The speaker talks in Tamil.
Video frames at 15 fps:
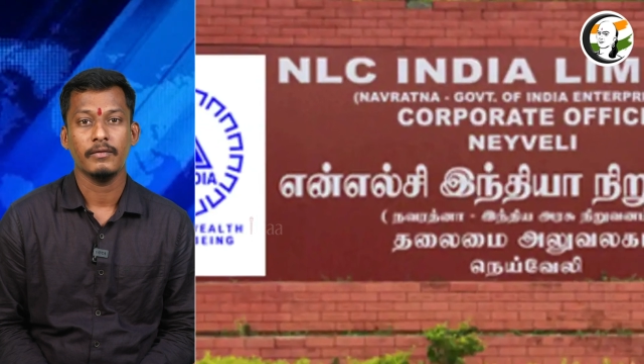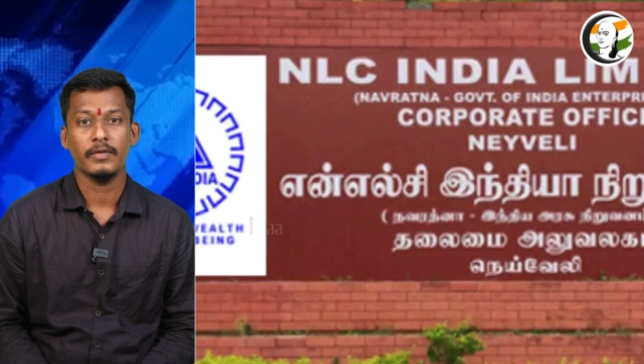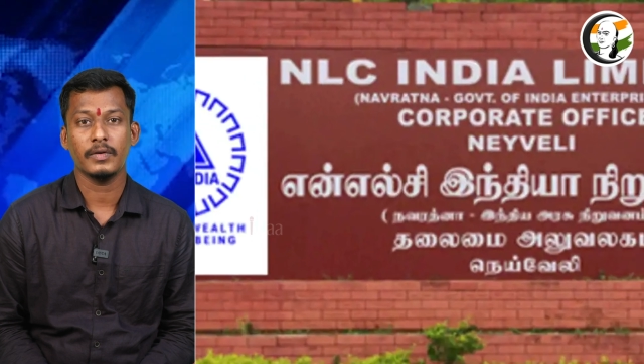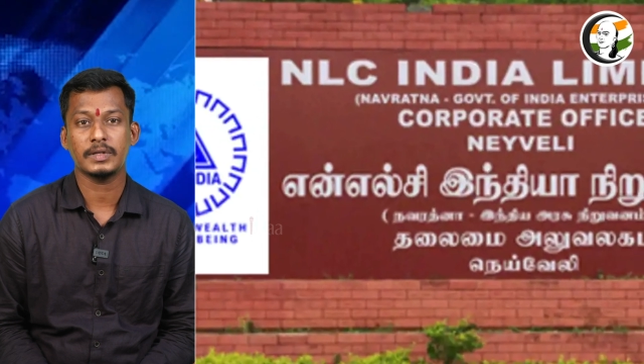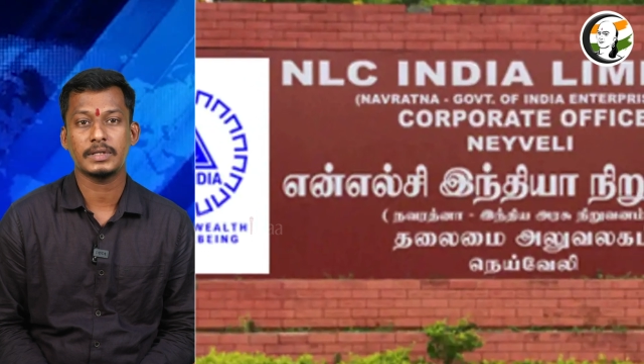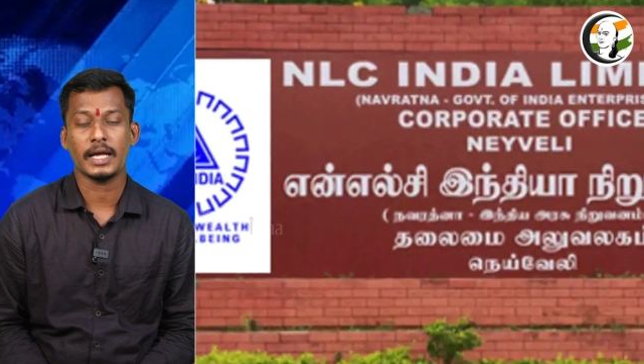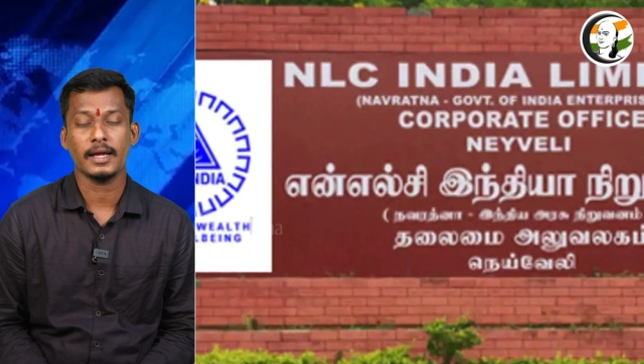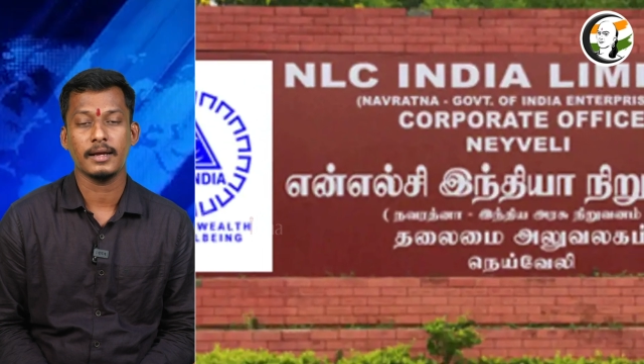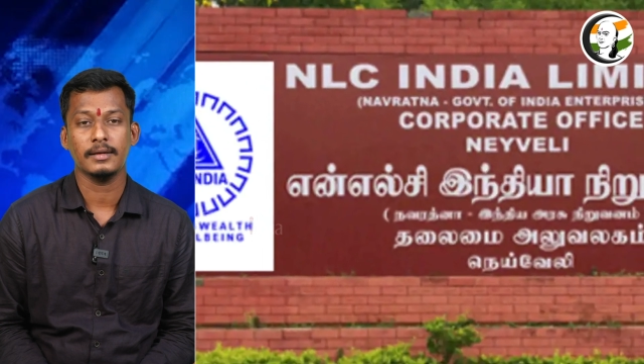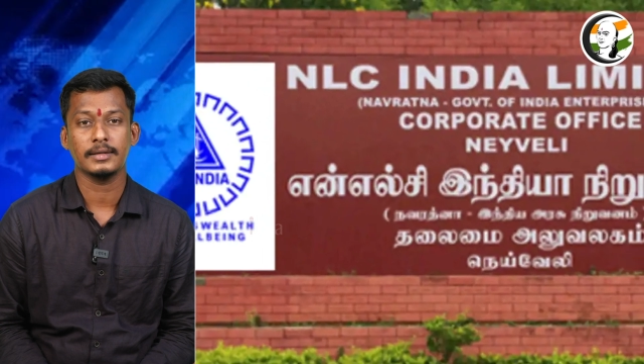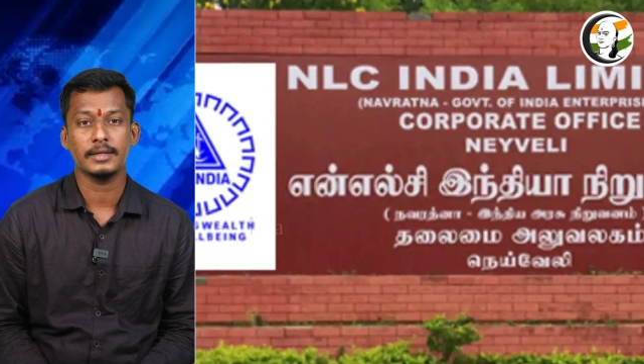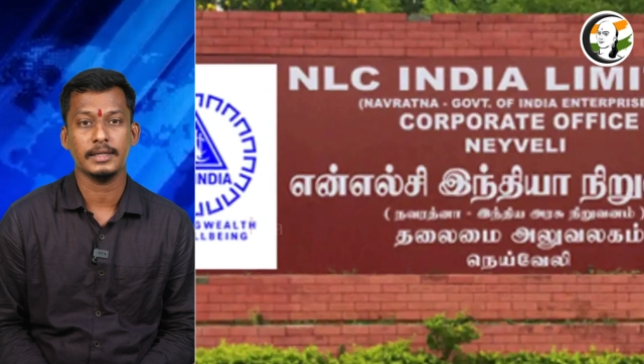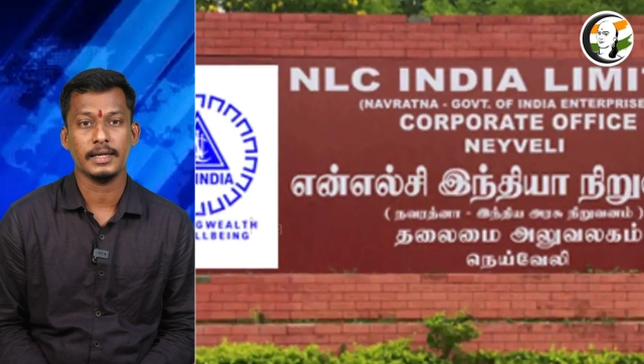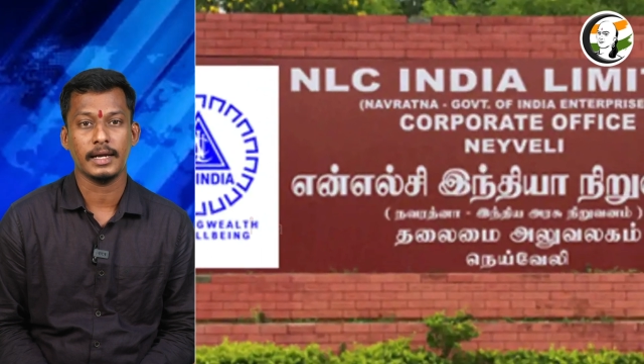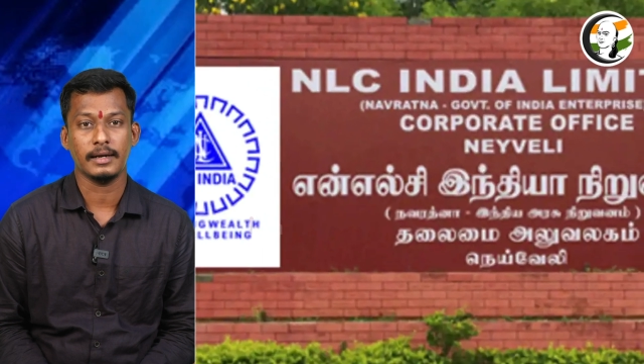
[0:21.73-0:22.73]

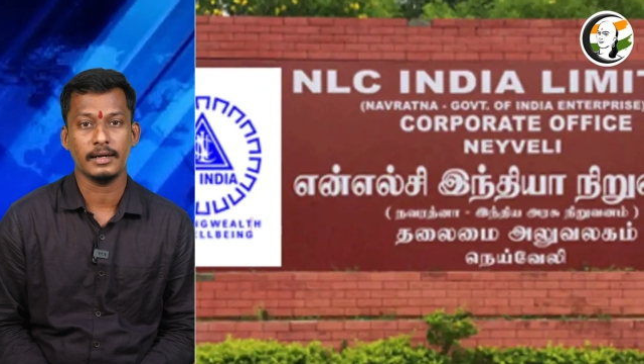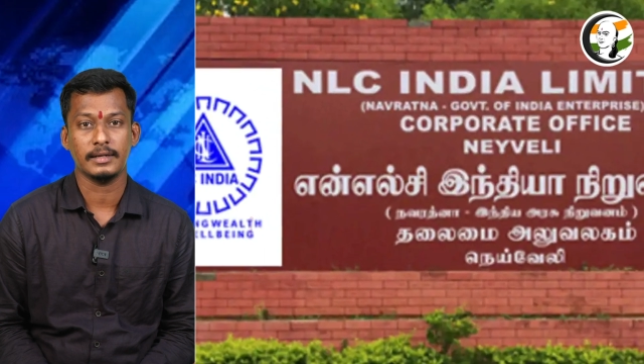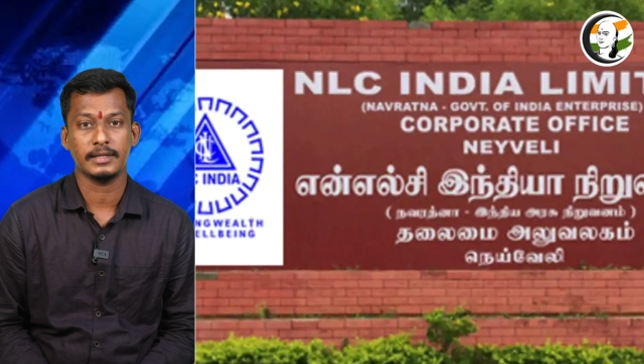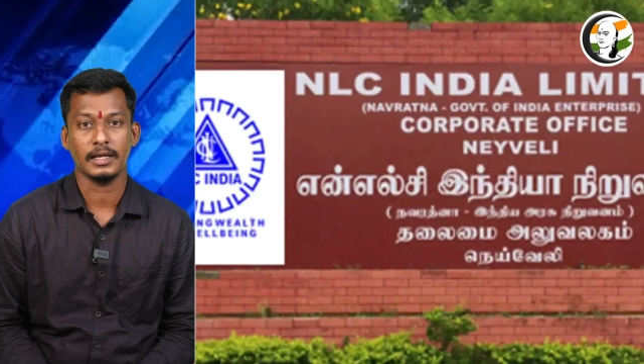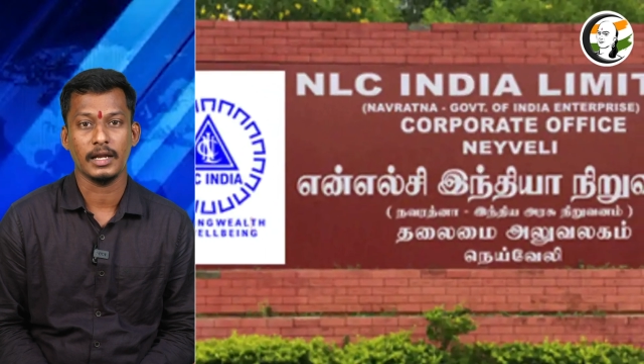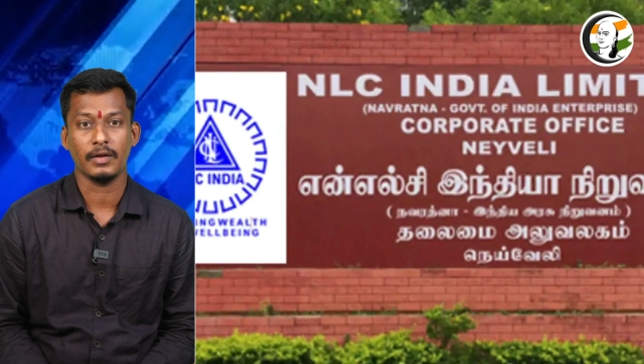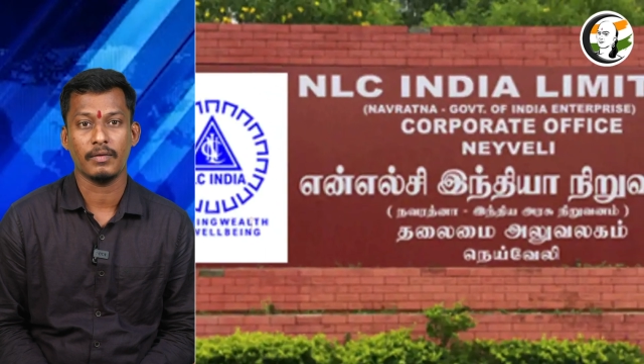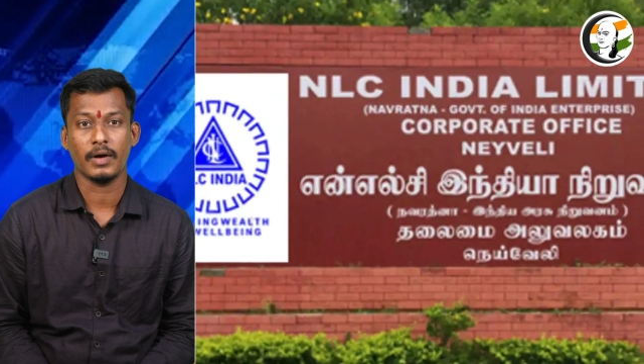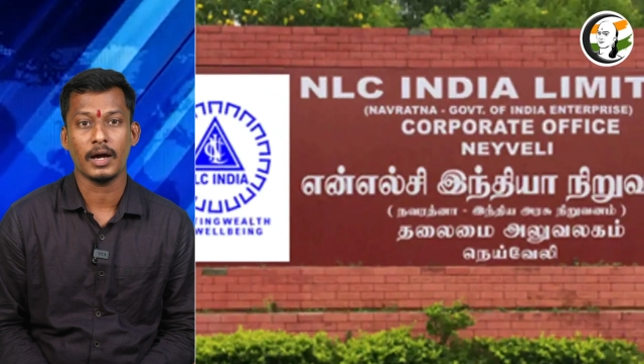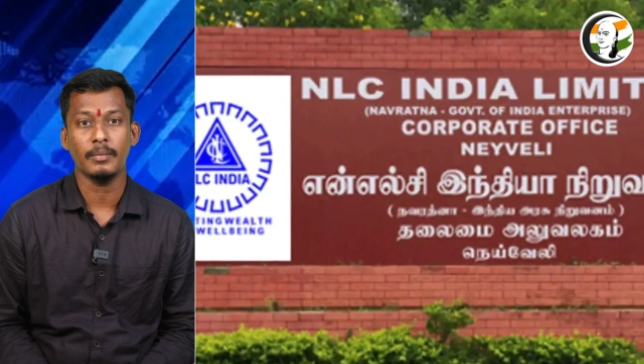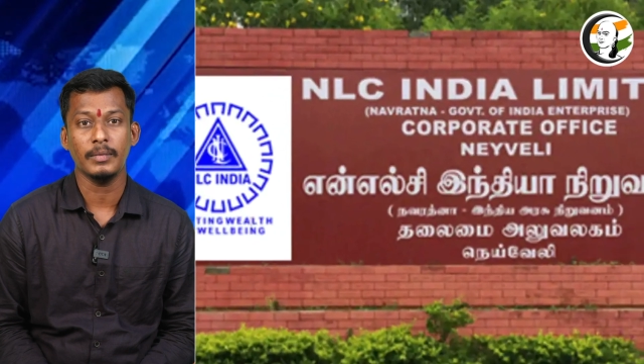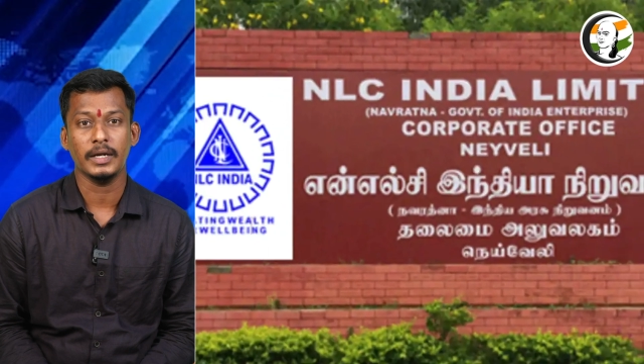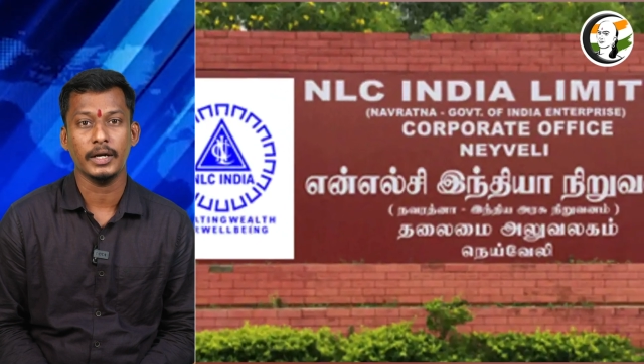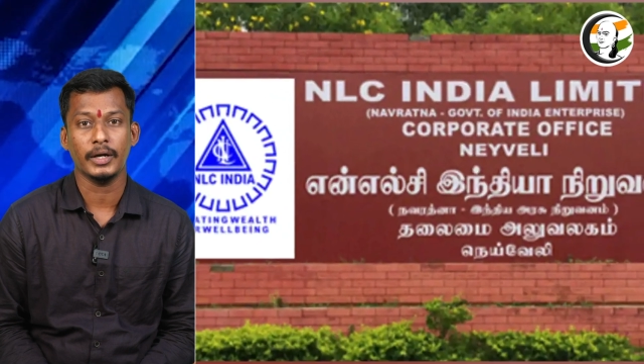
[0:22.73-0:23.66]
விவசாயிகளுக்கு என்எல்சி நிர்வாகம்